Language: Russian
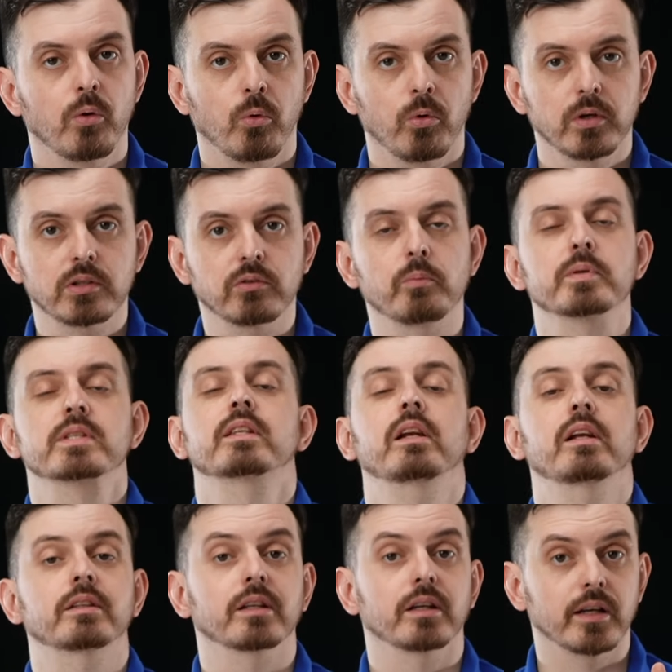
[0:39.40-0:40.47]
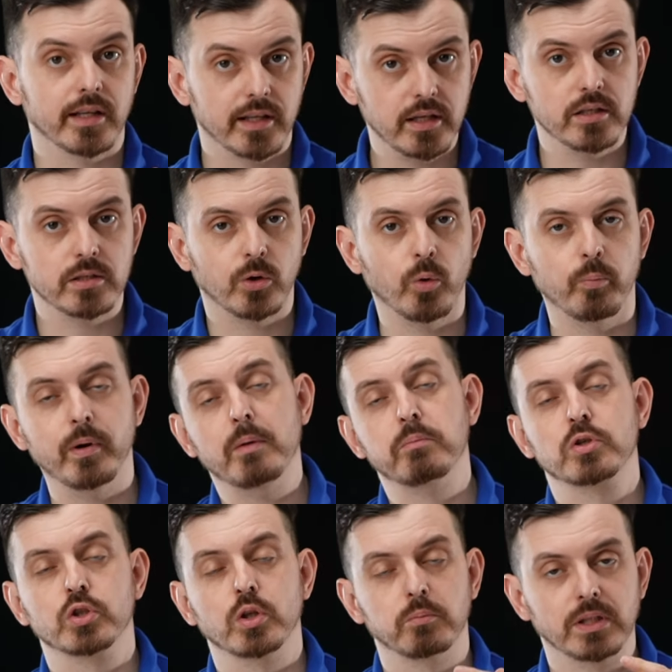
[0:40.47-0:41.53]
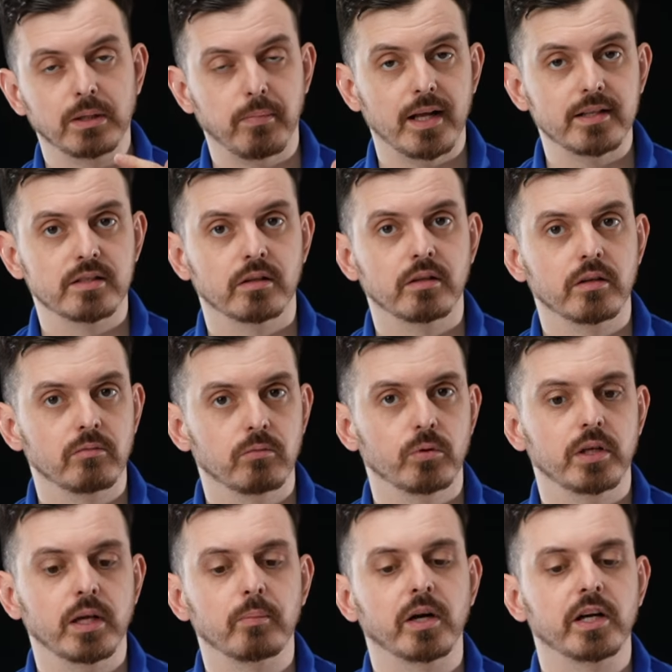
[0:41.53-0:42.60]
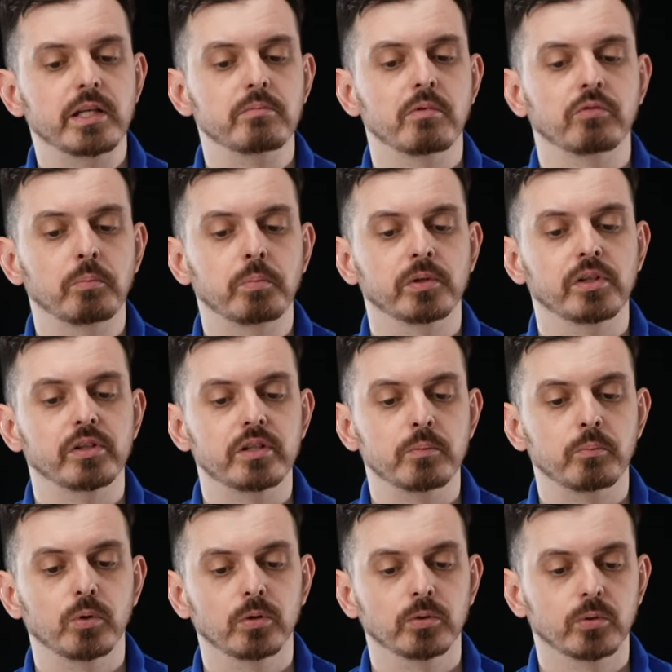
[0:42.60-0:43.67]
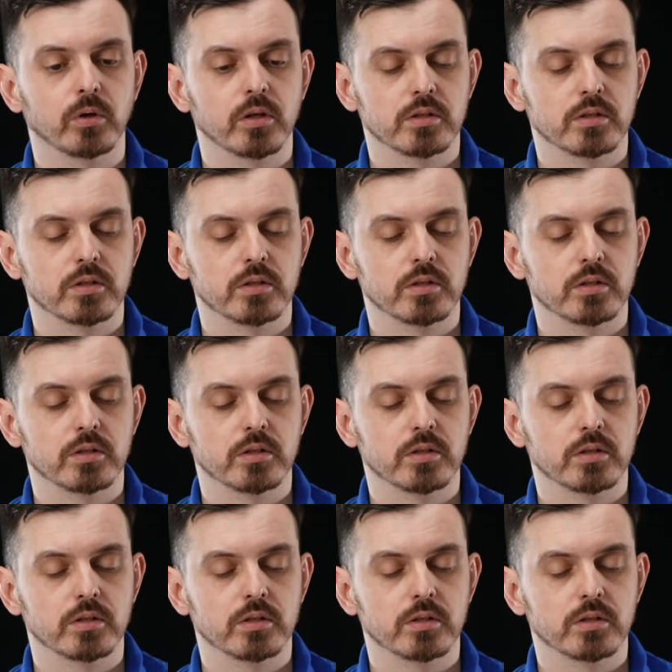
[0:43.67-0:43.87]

У этого пистолета есть хоп-ап, чтобы добраться до него необходимо выполнить неполную